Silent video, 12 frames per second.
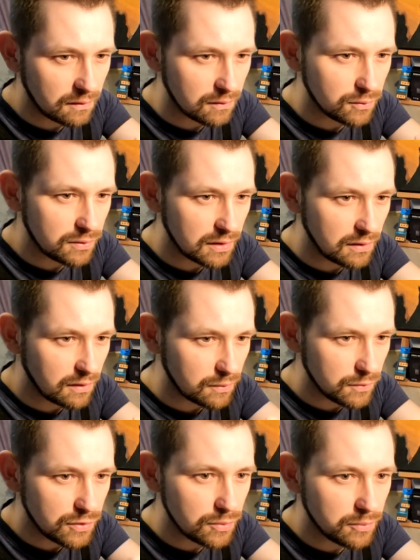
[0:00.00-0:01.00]
e, tutaj na
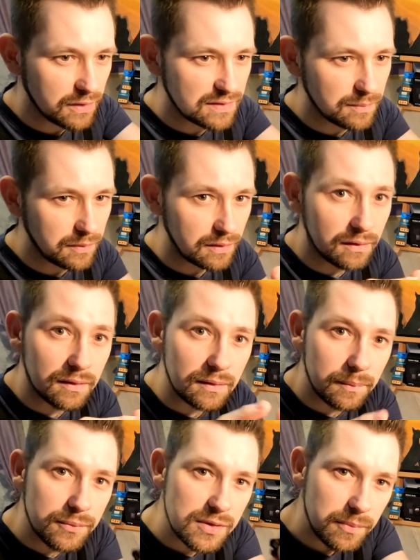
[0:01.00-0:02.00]
tą śrubkę sobie
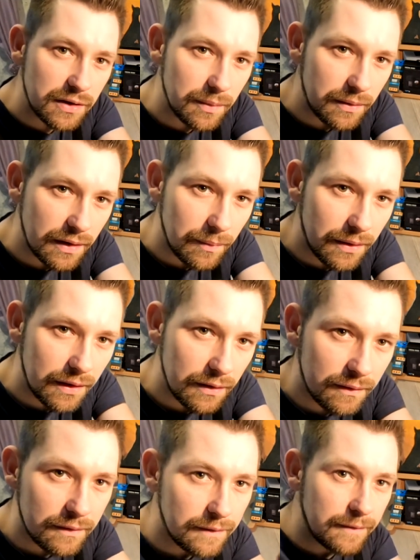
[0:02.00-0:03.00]
przypinamy kamerę
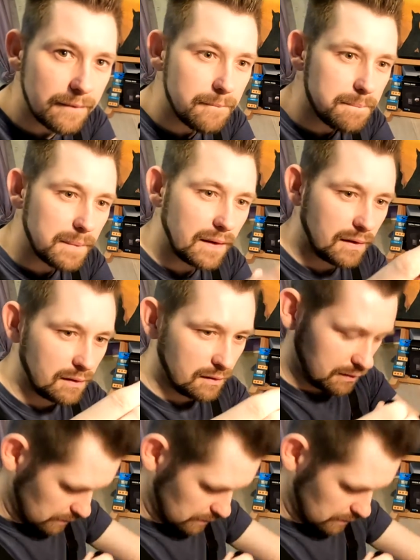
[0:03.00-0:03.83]
e,